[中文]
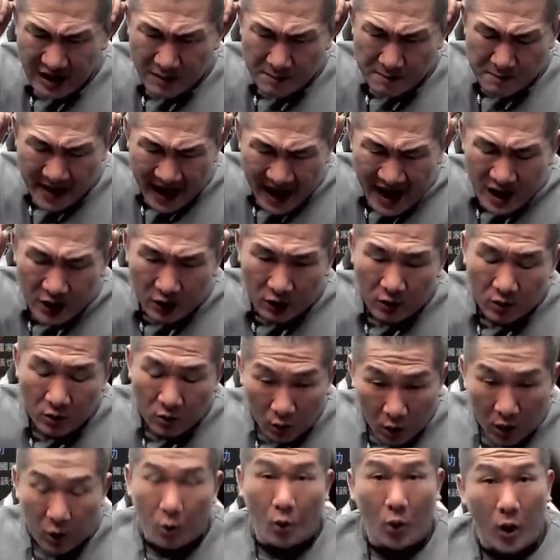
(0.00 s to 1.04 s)
没有
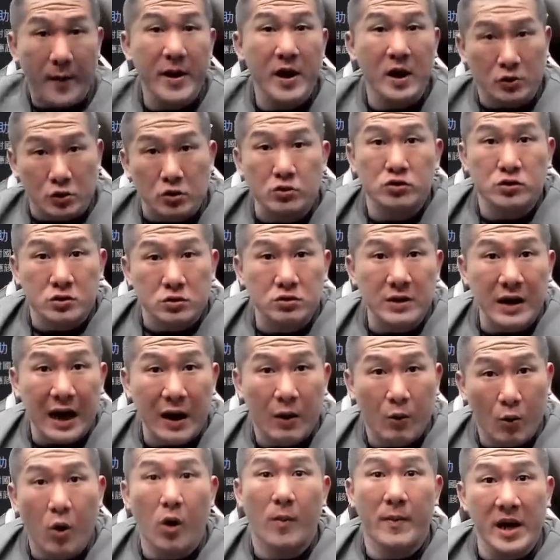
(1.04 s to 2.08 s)
我我没有读书
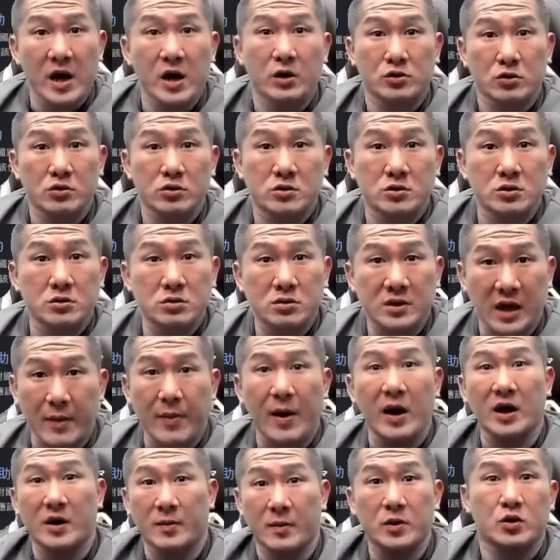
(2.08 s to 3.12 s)
了，我没有读书，搞
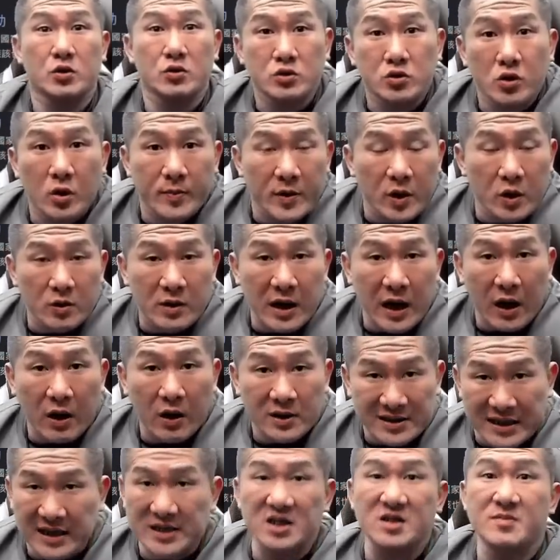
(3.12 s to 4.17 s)
不好你们读书比我高，
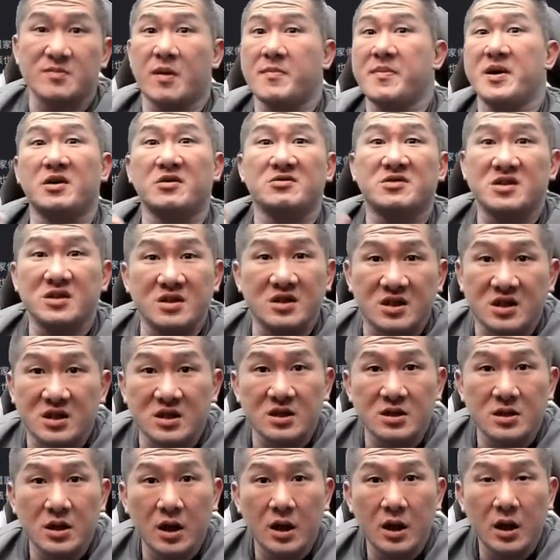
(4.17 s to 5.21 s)
但是你们没有知
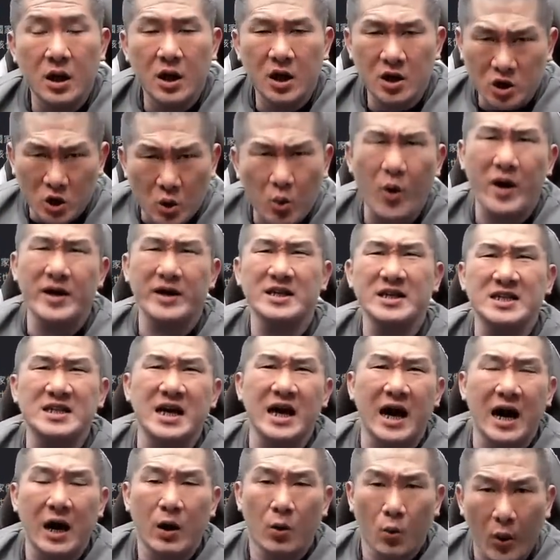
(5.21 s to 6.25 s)
识，去问一
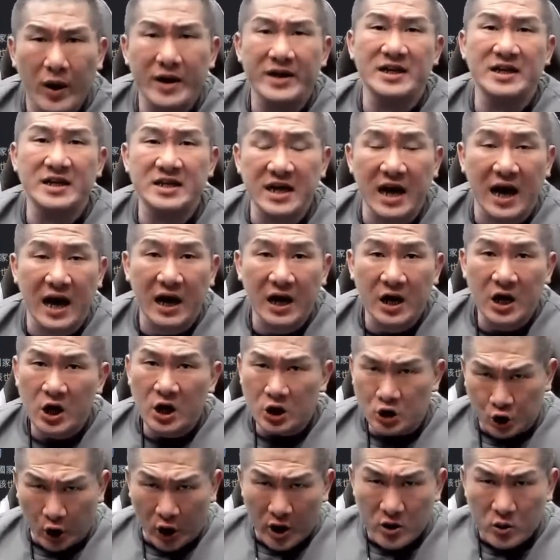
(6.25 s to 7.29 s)
下，问一下
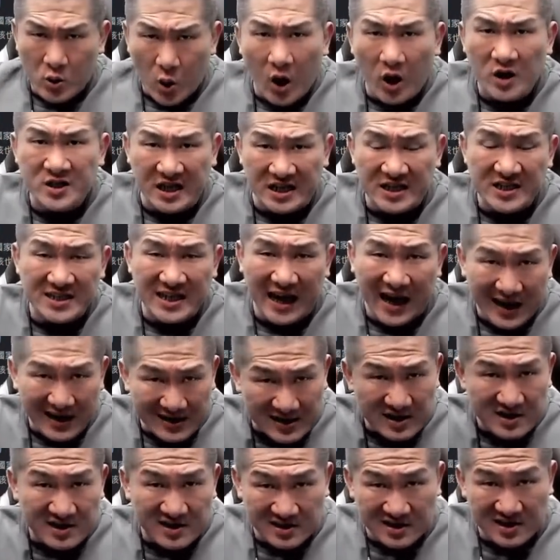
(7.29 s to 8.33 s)
全国警察
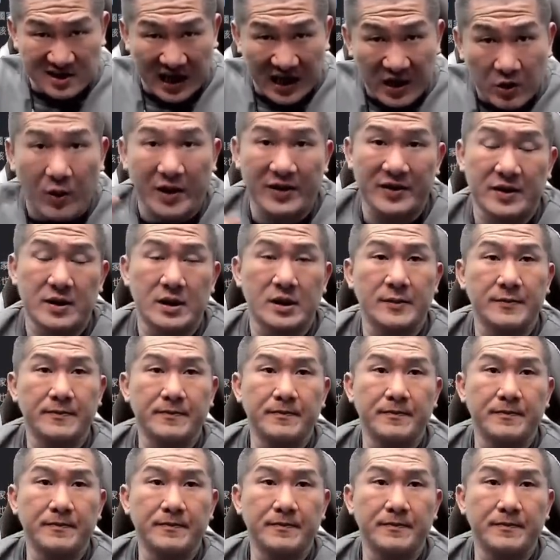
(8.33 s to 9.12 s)
的谁管的？